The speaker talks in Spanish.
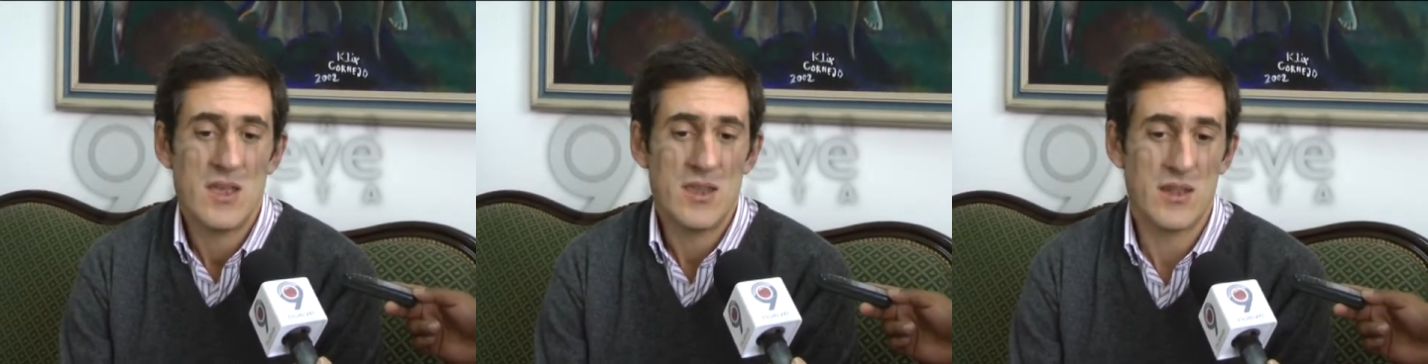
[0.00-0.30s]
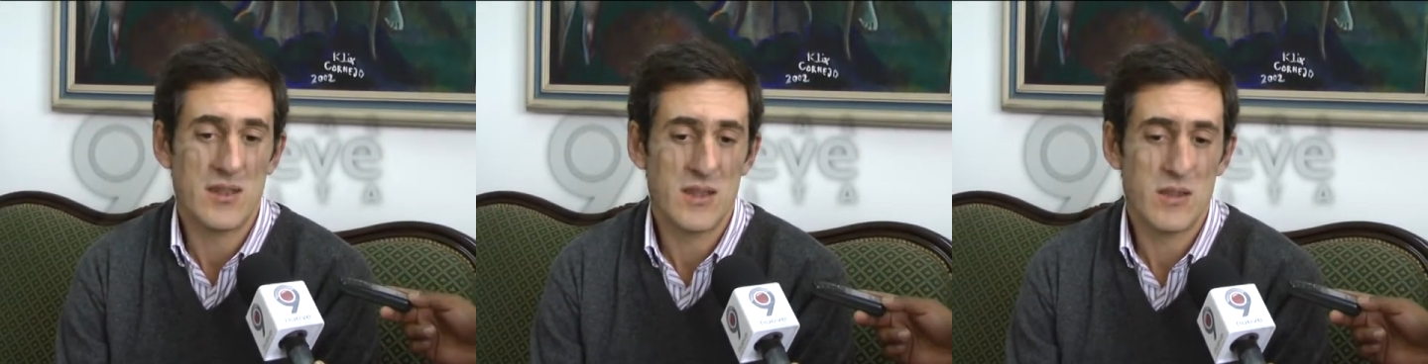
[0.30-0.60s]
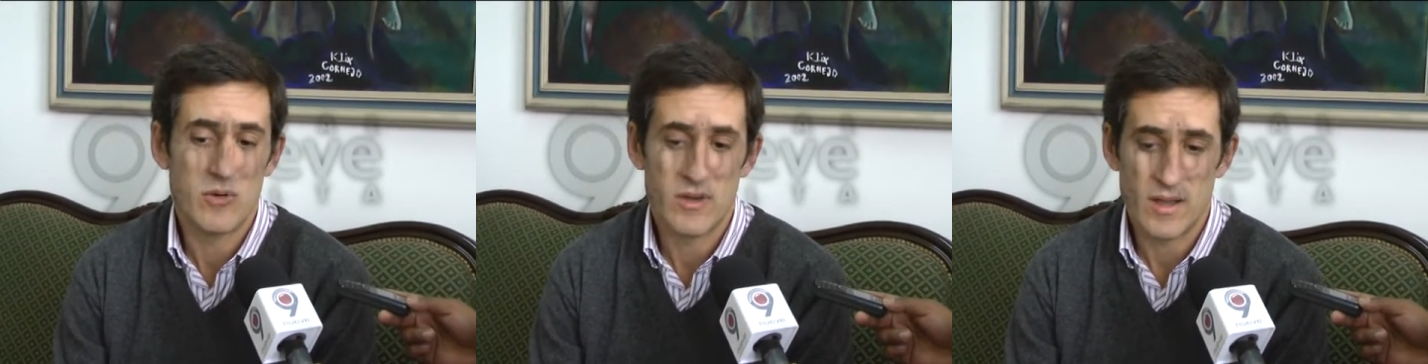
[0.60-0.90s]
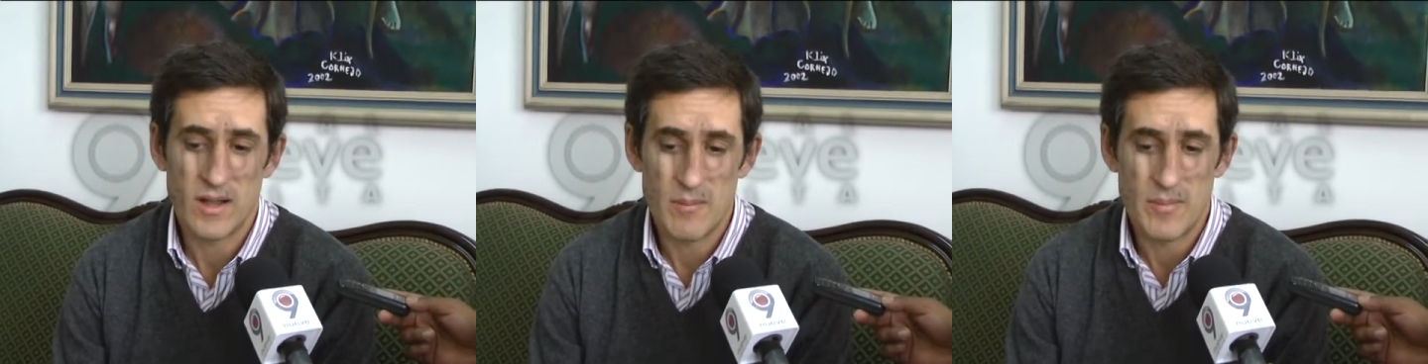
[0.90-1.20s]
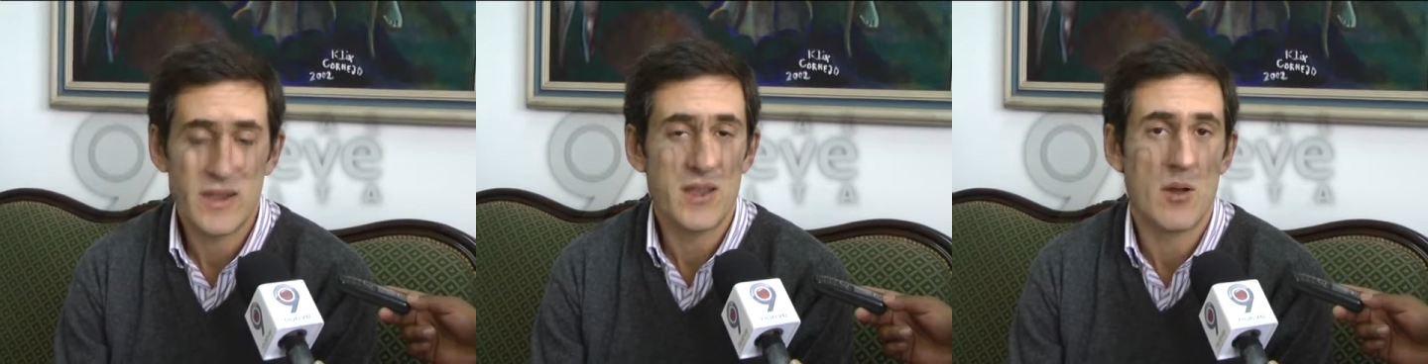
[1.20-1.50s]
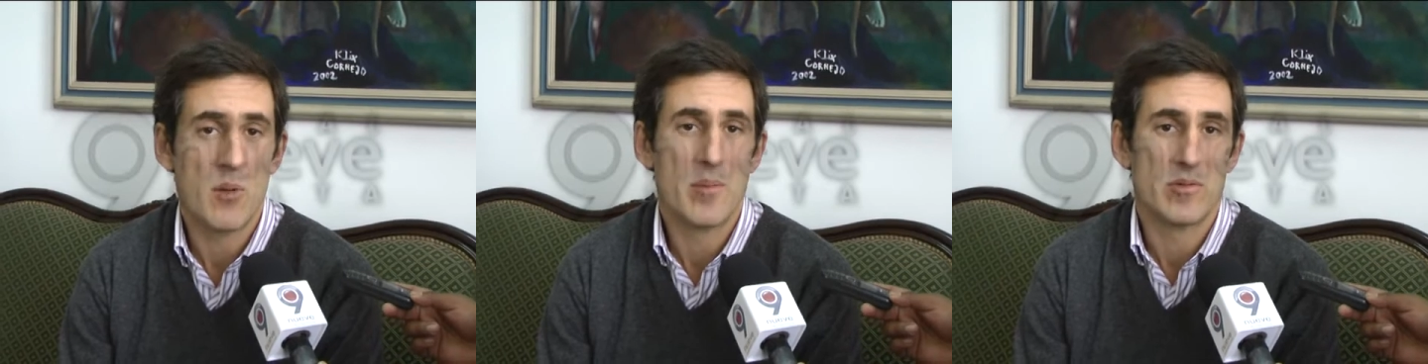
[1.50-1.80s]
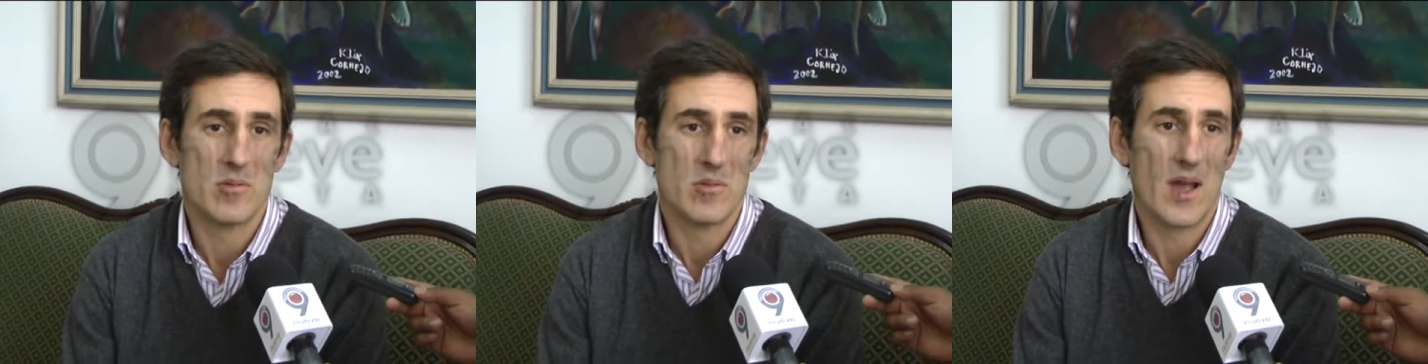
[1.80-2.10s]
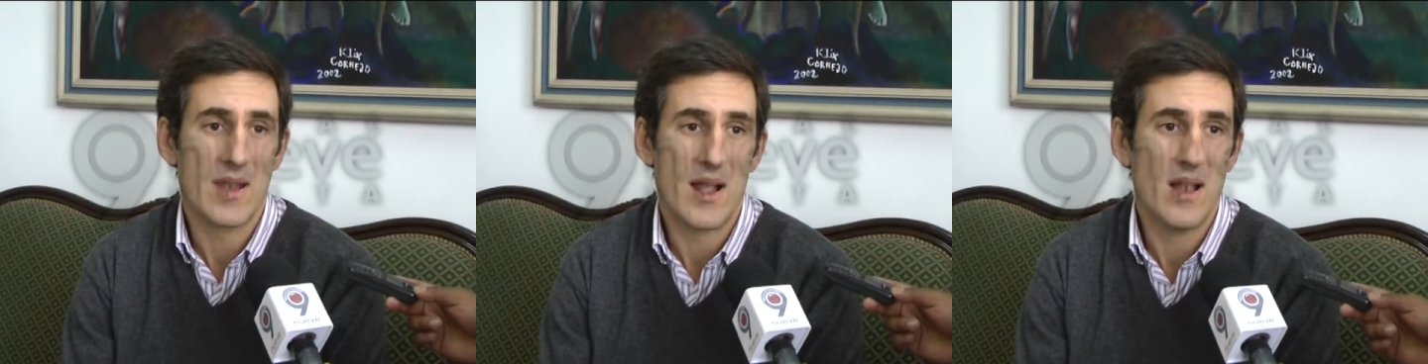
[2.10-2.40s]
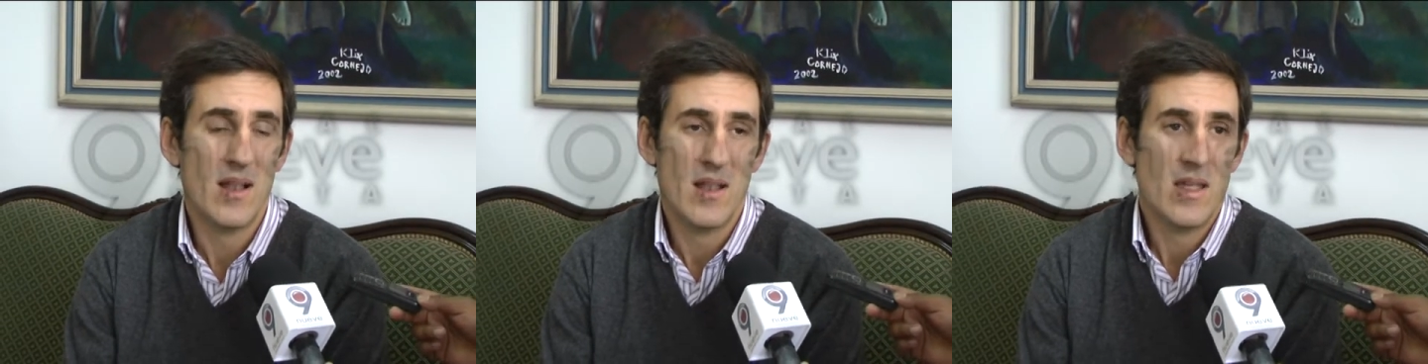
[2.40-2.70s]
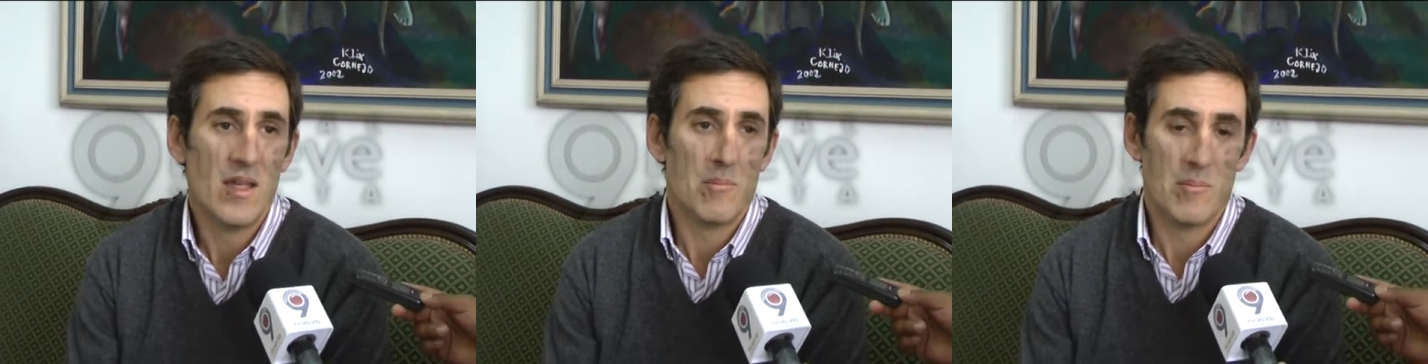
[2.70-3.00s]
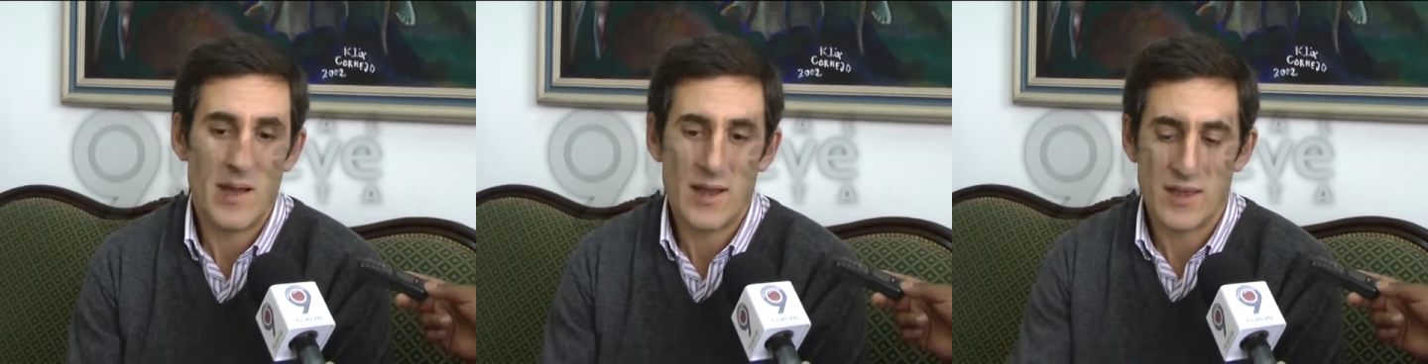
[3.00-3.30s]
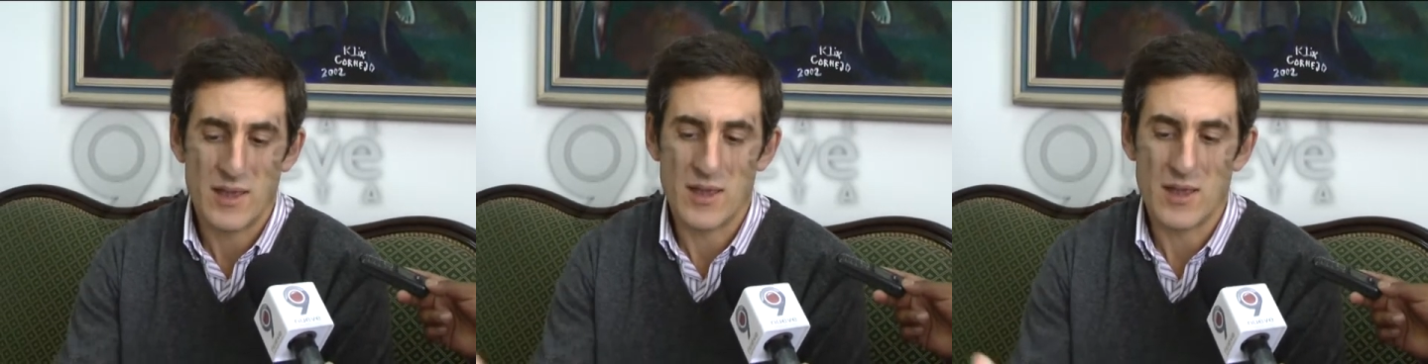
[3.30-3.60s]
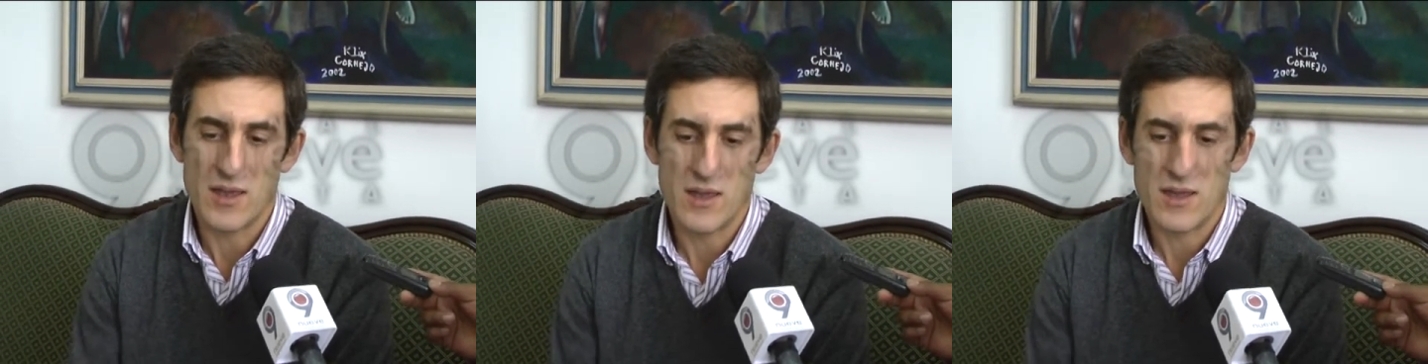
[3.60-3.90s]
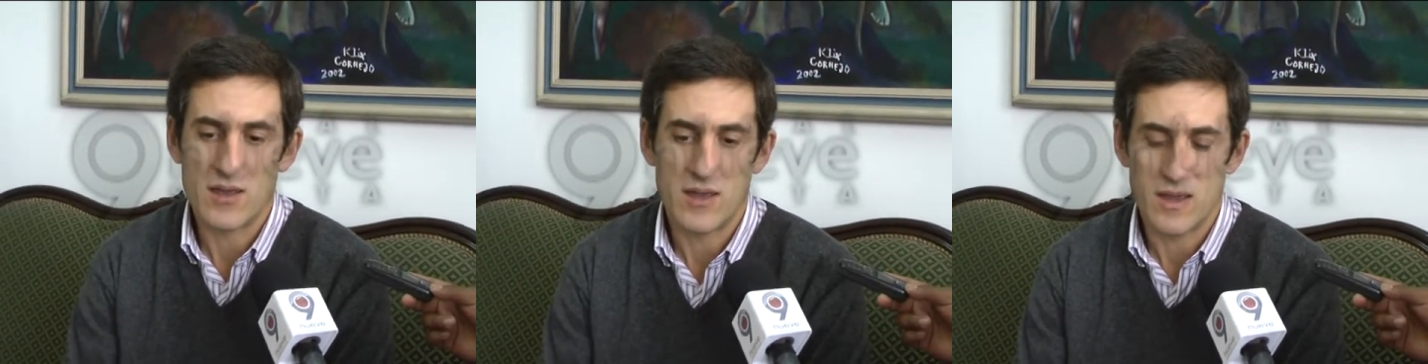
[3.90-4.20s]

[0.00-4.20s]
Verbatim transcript: y entendemos que la página web es un canal más que,